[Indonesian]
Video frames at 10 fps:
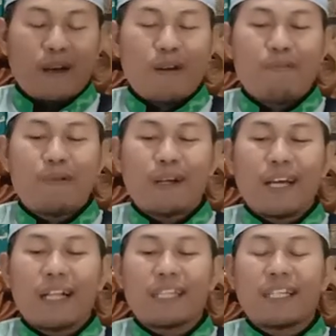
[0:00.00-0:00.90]
Kelompok
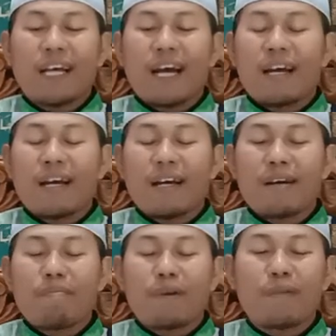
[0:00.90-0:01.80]
yang tidak
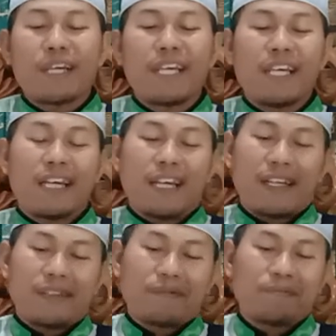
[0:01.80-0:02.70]
merugi
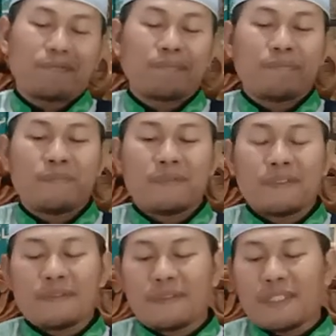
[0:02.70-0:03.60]

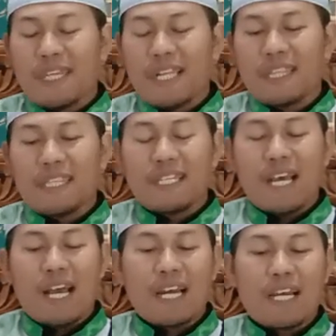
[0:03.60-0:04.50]
dan
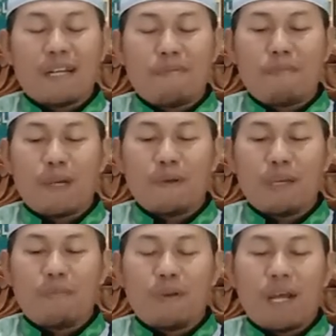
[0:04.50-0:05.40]
tidak akan
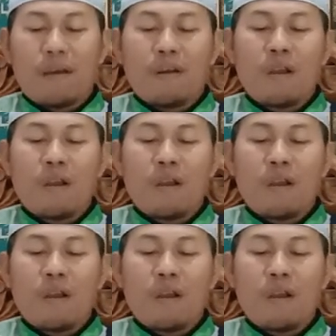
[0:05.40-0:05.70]
merugi pula.